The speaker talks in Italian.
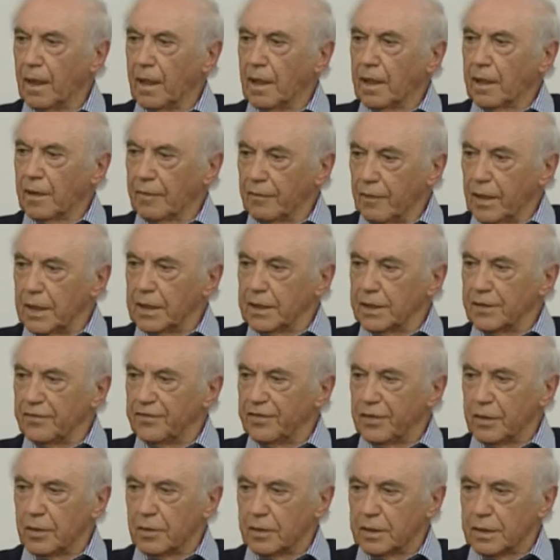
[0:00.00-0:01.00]
va in
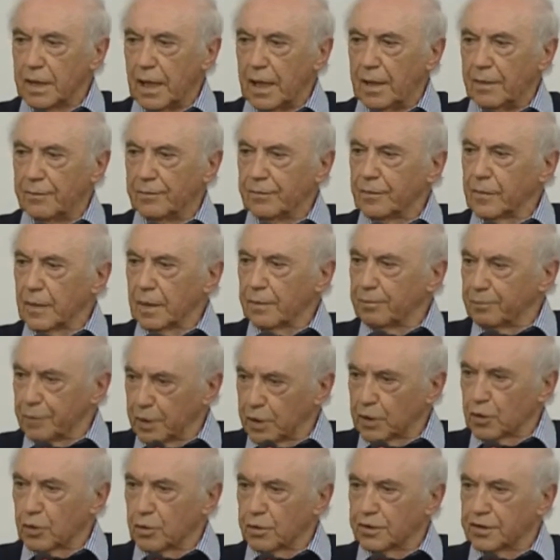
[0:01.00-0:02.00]
difficoltà,
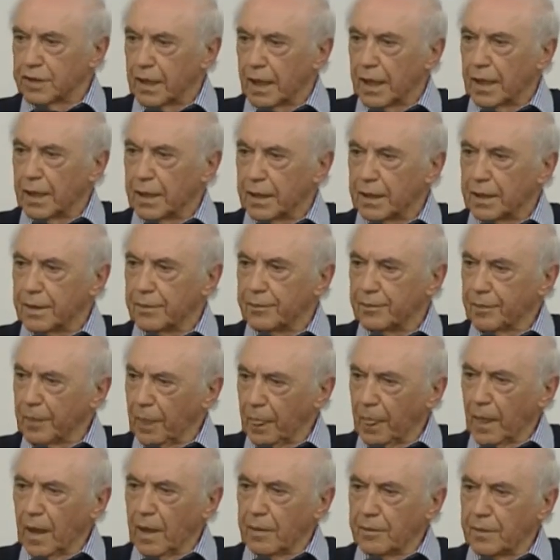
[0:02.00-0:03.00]
Petroselli
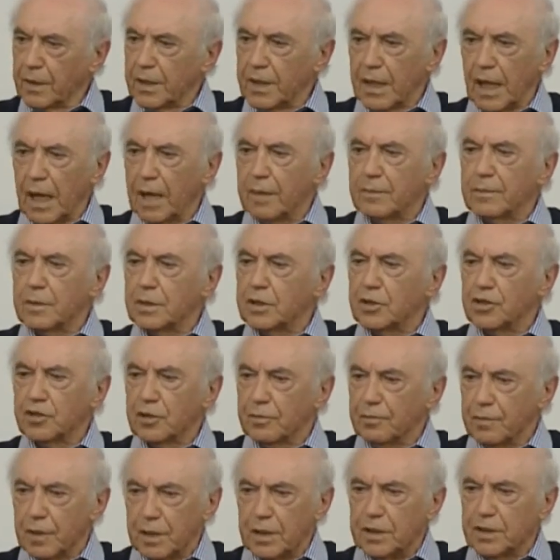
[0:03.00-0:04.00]
mi chiama e dice
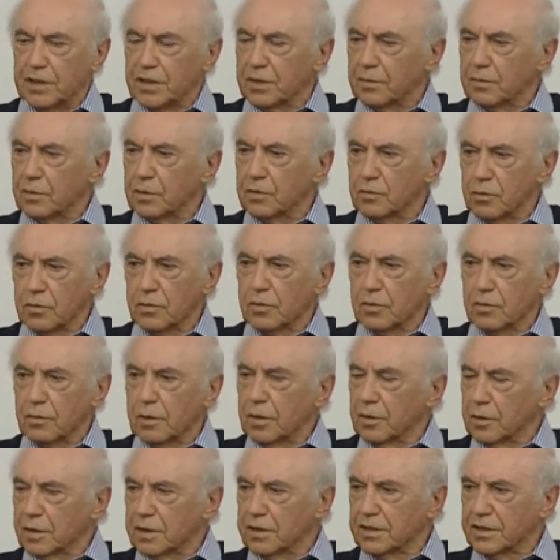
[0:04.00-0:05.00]
benissimo, tutto
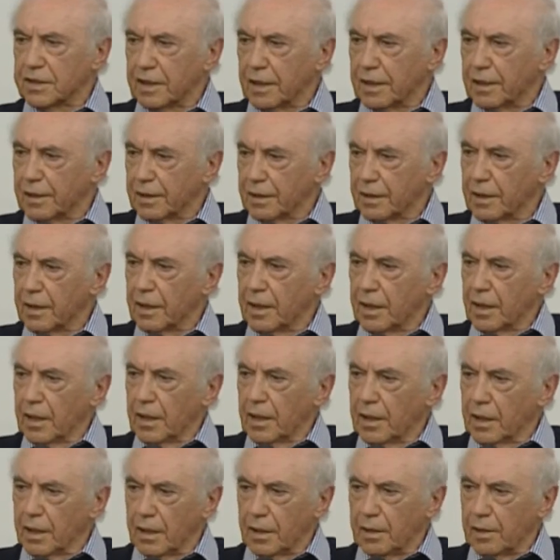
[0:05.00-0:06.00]
quello che si è
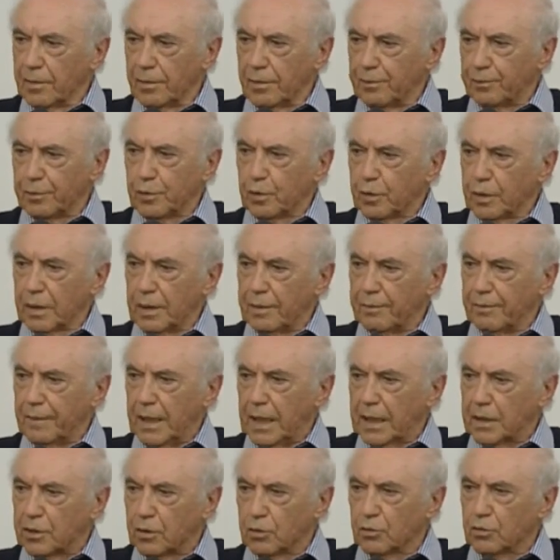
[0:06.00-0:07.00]
eh,
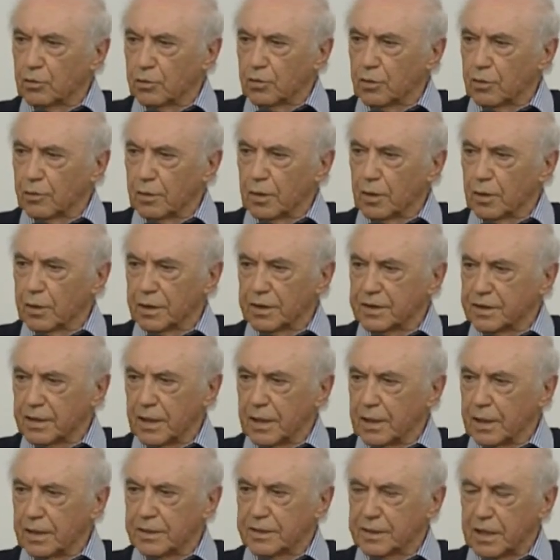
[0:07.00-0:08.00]
programmato, tutto quello che si
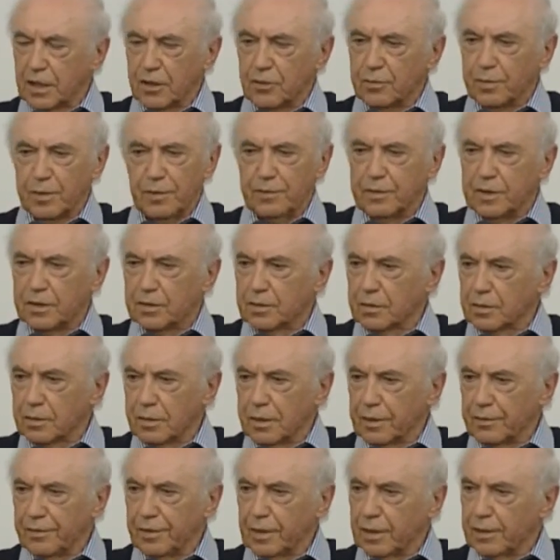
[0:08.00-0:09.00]
è stato previsto
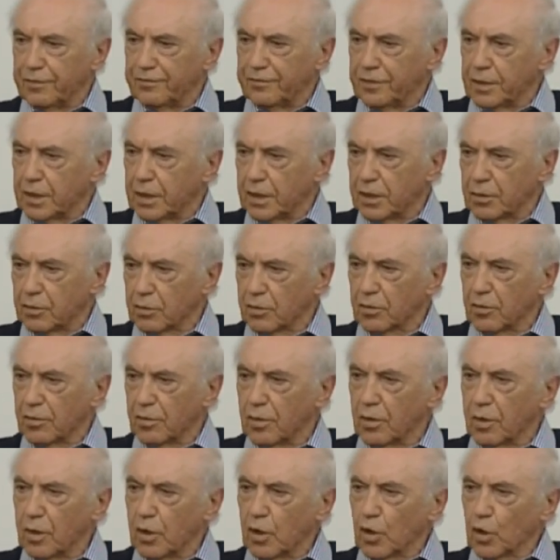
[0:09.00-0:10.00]
è, è finito
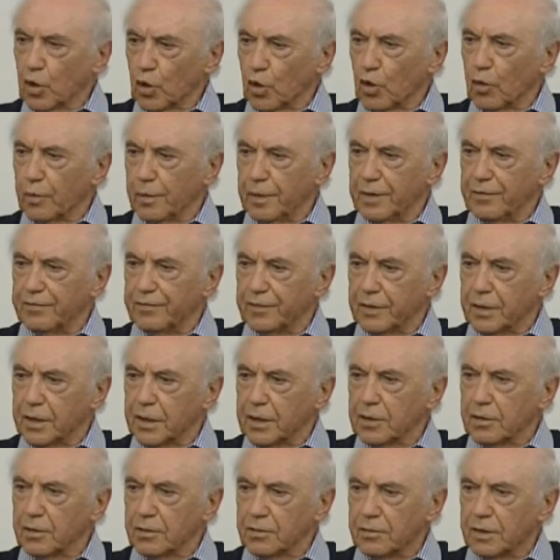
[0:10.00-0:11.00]
co come è
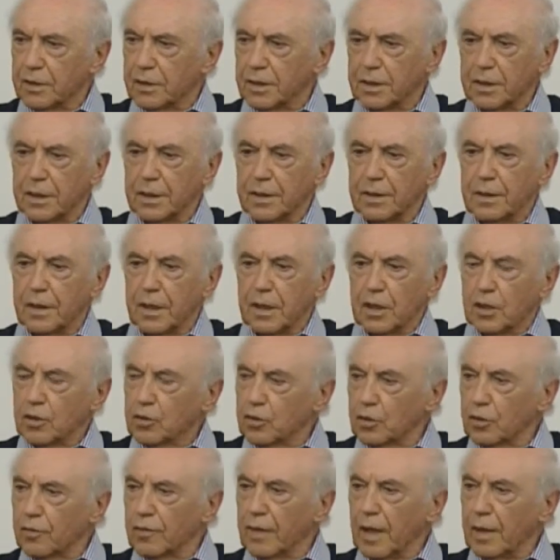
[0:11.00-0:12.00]
finito. Quindi
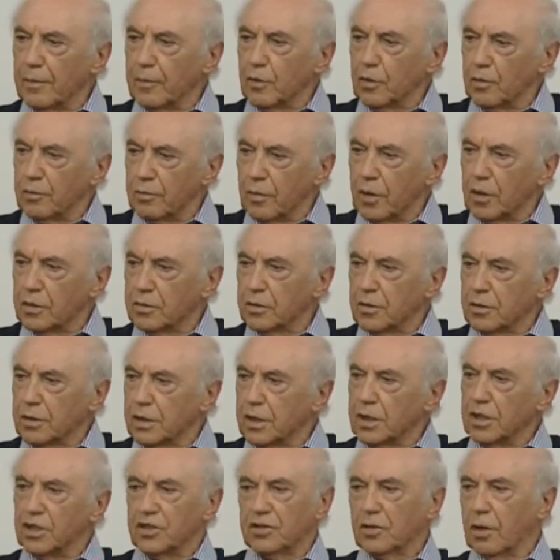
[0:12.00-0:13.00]
troviamo il modo di
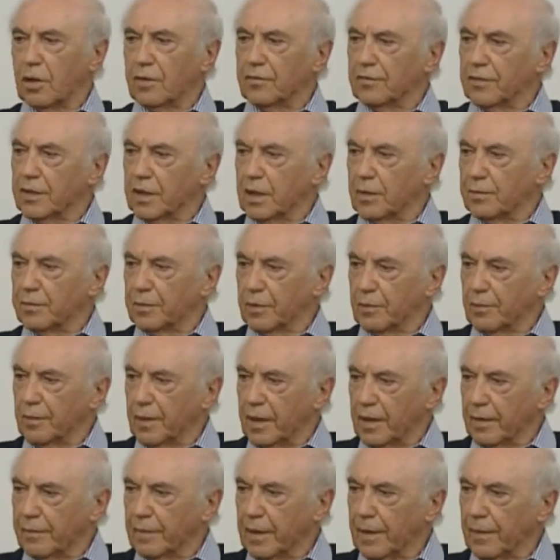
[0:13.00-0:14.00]
risolvere il
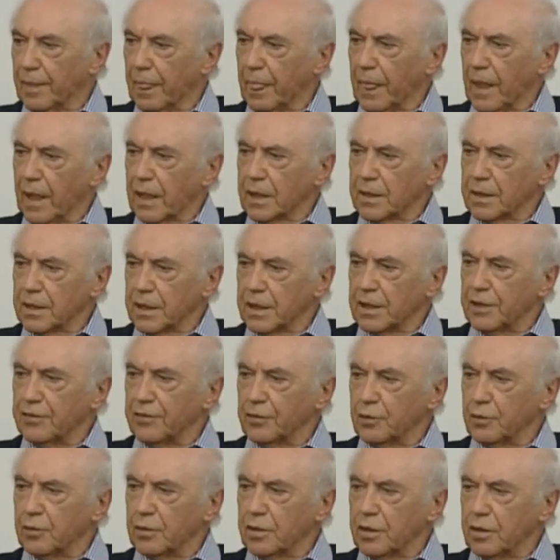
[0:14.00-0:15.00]
problema dei
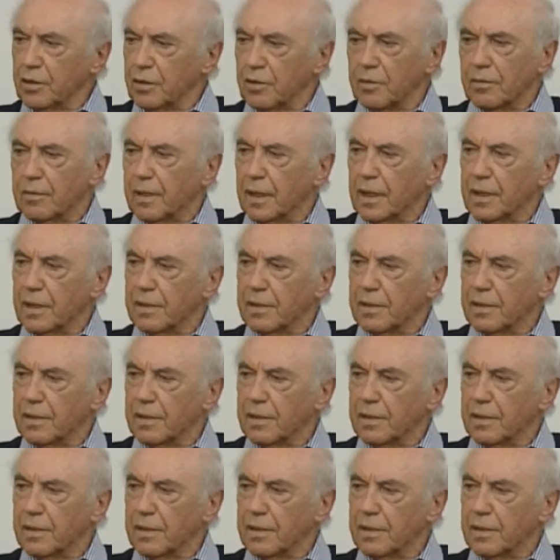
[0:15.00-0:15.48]
rifiuti di Roma e